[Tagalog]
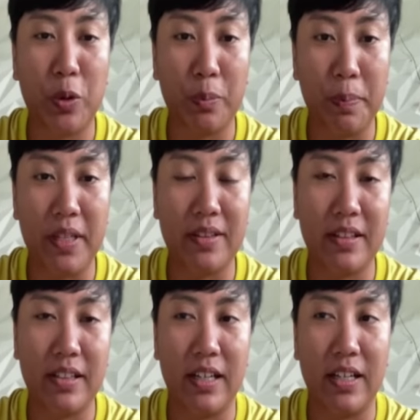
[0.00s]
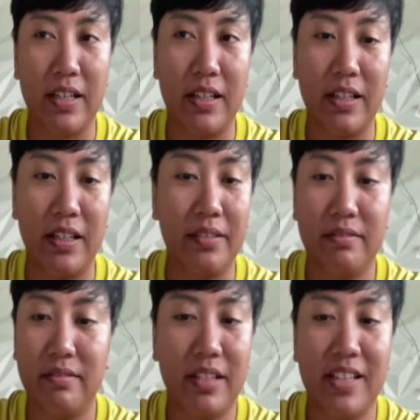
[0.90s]
compete uh, mm. in
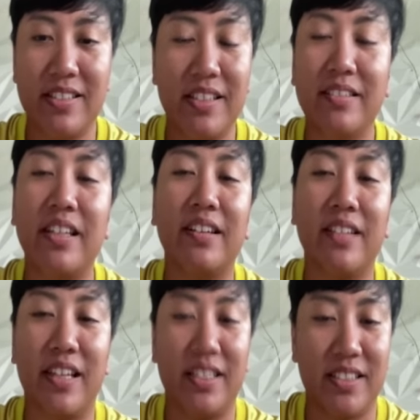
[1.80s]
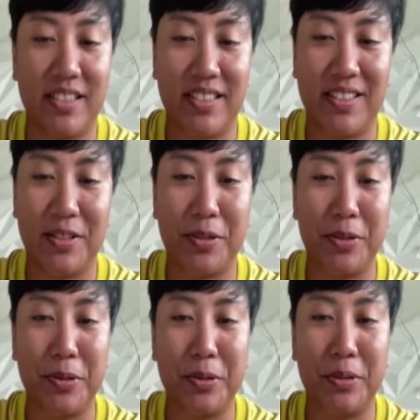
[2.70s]
less than 10 days. So
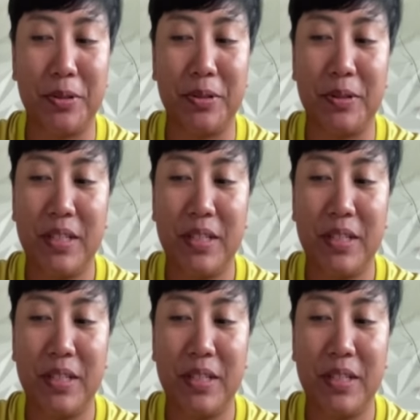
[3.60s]
mm-hmm.